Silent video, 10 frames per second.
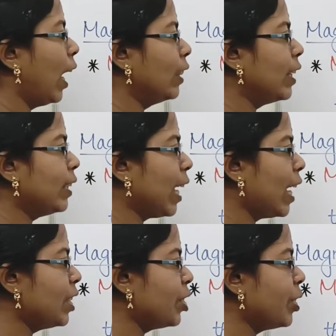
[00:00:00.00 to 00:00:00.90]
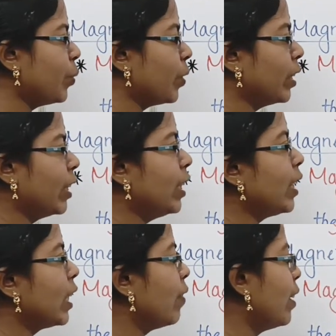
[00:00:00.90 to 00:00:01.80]
அந்த டேஞ்சன்ட் வந்து
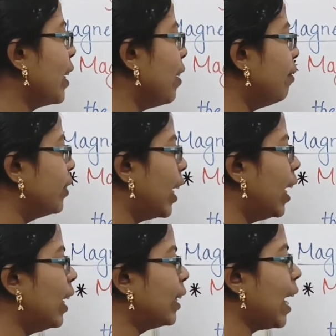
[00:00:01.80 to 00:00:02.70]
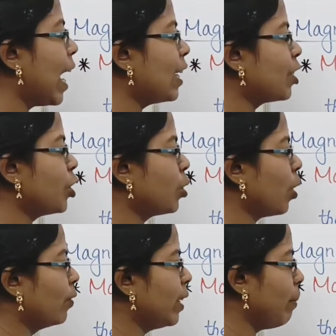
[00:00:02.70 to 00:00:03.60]
இட் வில் கிவ் த
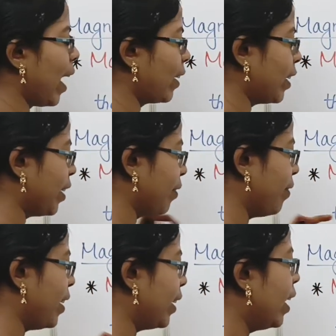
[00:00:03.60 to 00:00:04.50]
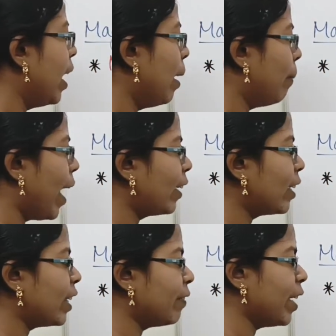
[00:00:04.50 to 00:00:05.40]
டேரக்ஷன் ஆஃப் த மேக்னெட்டிக் ஃபீல்டு
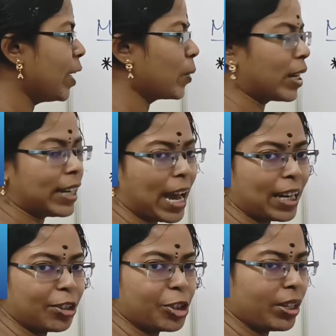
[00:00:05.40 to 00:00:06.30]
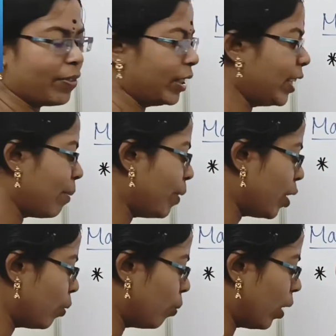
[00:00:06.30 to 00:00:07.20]
மேக்னெட்டிக் ஃபீல்டோட டேரக்ஷன் வந்து
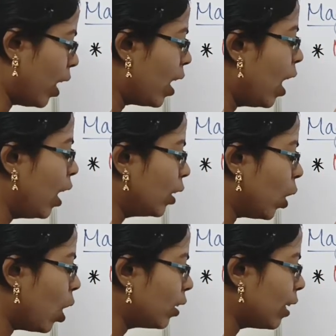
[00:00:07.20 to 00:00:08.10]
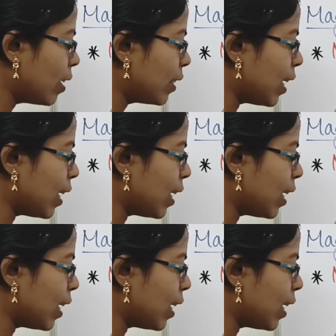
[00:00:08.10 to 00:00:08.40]
எப்படி இருக்குன்னா நார்த்தில்